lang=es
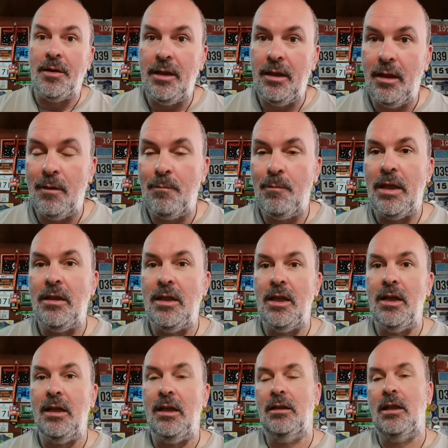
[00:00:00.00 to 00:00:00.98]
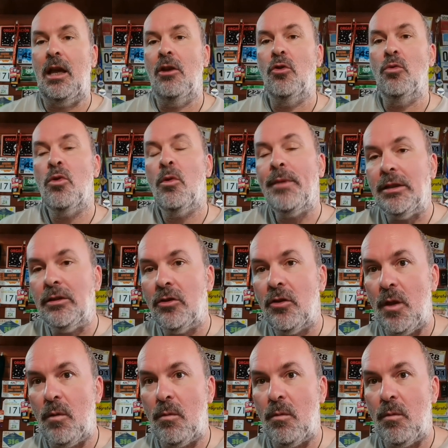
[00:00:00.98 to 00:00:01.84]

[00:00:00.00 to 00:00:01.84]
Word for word: de despedir, estás en un momento de